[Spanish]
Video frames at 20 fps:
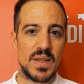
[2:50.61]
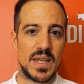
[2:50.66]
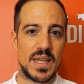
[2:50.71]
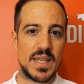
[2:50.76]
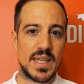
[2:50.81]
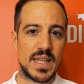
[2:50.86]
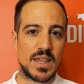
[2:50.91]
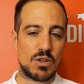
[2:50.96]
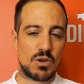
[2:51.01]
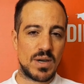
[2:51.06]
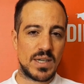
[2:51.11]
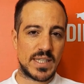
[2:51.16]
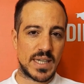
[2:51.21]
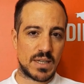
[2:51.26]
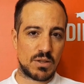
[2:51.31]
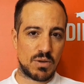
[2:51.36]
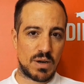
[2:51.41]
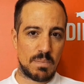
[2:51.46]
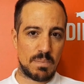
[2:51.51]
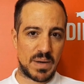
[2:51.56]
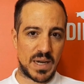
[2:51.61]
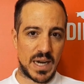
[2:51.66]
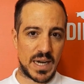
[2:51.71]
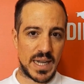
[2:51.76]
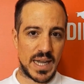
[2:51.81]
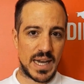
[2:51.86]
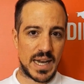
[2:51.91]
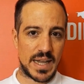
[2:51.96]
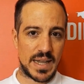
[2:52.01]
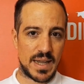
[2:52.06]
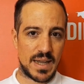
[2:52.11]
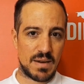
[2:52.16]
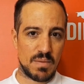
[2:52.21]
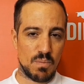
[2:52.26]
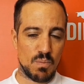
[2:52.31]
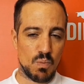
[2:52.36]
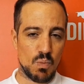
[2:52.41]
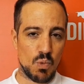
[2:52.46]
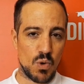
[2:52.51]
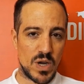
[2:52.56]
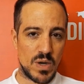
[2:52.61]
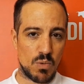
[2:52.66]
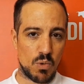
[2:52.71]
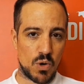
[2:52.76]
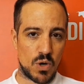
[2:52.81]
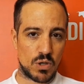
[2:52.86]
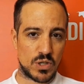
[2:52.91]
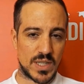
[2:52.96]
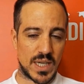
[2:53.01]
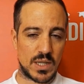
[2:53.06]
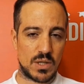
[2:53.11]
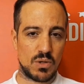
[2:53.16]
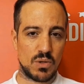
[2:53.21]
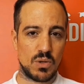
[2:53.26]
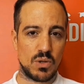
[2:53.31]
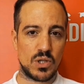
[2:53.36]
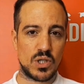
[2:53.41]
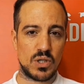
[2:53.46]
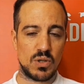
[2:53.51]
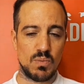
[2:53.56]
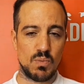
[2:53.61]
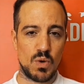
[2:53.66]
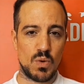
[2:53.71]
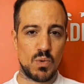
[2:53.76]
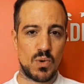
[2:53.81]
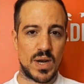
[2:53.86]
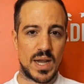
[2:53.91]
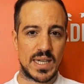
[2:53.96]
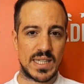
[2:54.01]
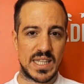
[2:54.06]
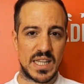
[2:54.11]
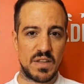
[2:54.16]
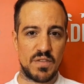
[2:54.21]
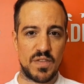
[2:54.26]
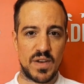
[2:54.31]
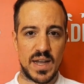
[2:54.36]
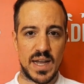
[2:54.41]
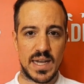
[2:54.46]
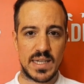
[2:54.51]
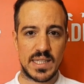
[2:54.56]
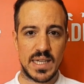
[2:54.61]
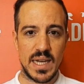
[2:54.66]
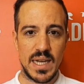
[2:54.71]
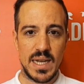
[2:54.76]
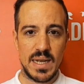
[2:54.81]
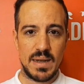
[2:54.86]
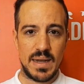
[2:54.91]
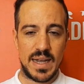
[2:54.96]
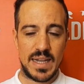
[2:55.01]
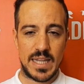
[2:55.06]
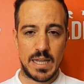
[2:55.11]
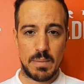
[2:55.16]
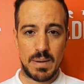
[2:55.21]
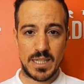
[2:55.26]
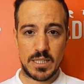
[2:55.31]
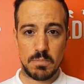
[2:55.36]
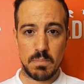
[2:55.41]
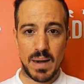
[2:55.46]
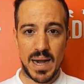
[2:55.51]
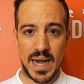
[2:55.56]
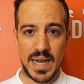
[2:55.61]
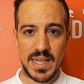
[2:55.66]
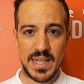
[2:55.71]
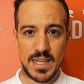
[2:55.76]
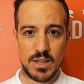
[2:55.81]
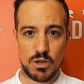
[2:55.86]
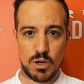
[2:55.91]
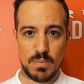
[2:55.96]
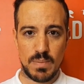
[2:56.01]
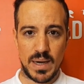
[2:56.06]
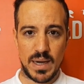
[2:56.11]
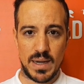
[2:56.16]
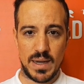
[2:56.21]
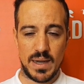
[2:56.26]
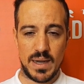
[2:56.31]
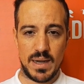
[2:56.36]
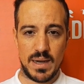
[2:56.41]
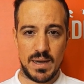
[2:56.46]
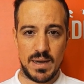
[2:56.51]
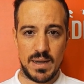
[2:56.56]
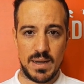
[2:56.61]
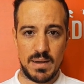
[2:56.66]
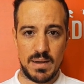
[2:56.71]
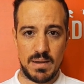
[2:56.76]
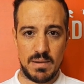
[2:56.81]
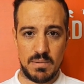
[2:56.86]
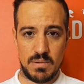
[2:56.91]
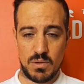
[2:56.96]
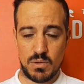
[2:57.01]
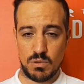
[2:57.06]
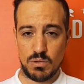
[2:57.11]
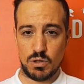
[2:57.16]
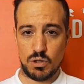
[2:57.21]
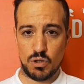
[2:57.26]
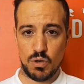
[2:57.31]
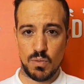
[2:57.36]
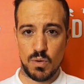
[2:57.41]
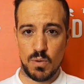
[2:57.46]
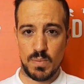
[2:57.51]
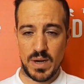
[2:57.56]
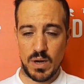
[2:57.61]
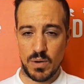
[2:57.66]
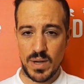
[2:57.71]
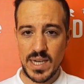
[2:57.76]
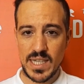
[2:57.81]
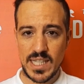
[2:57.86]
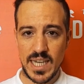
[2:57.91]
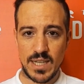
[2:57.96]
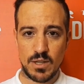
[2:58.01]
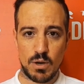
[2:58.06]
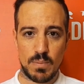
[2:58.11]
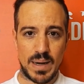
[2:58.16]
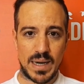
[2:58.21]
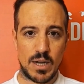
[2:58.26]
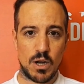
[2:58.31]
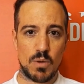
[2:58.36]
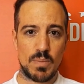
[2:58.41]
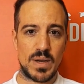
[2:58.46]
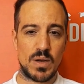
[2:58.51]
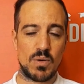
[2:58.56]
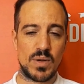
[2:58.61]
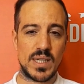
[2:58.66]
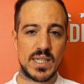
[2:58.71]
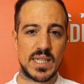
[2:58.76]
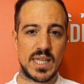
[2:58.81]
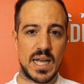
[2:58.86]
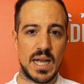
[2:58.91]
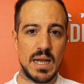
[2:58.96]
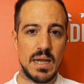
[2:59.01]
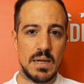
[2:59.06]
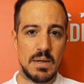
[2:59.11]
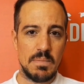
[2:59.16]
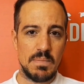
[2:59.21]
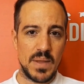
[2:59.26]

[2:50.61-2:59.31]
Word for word: Y dentro del sector empresarial, ayer muy buenos datos, muy buenas cifras eh, de Best Buy, dentro del eh, consumo minorista, dentro del mercado minorista.